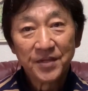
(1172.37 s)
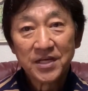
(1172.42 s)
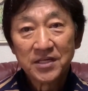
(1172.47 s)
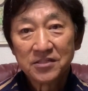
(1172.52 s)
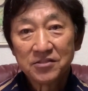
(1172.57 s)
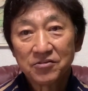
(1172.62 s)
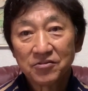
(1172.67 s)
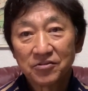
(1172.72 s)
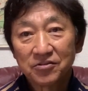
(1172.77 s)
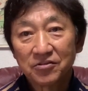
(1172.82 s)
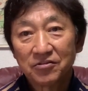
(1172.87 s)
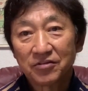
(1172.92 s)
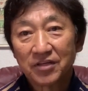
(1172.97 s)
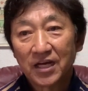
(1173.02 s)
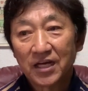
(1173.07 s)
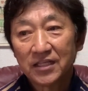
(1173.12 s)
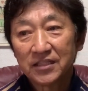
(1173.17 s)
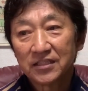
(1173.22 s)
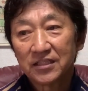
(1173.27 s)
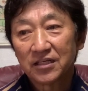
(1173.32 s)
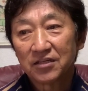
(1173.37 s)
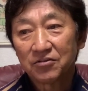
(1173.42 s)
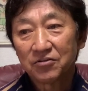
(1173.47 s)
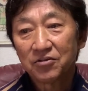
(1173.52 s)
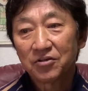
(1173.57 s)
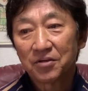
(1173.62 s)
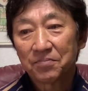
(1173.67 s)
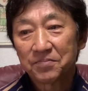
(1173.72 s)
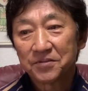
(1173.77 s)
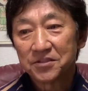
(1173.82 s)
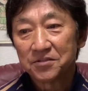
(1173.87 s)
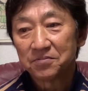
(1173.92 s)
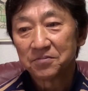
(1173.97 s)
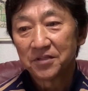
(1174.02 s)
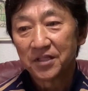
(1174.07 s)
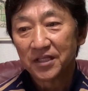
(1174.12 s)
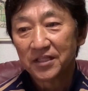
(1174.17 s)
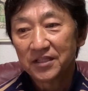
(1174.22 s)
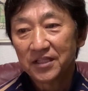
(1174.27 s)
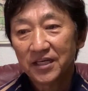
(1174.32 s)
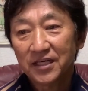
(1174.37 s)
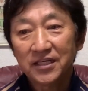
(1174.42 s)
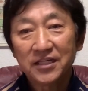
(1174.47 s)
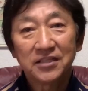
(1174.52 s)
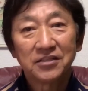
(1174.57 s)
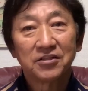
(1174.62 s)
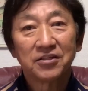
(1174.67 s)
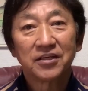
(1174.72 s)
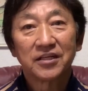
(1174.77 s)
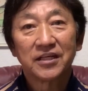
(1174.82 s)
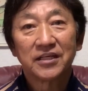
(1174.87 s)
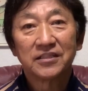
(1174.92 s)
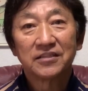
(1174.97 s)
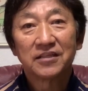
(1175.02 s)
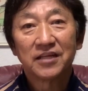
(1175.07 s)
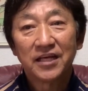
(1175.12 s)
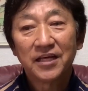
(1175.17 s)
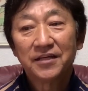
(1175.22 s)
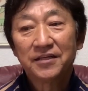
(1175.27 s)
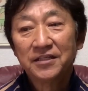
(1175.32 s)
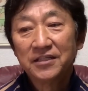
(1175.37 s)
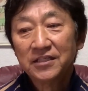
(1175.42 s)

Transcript: そういうような判断をやっぱり自分でやっていかないといけないんでね、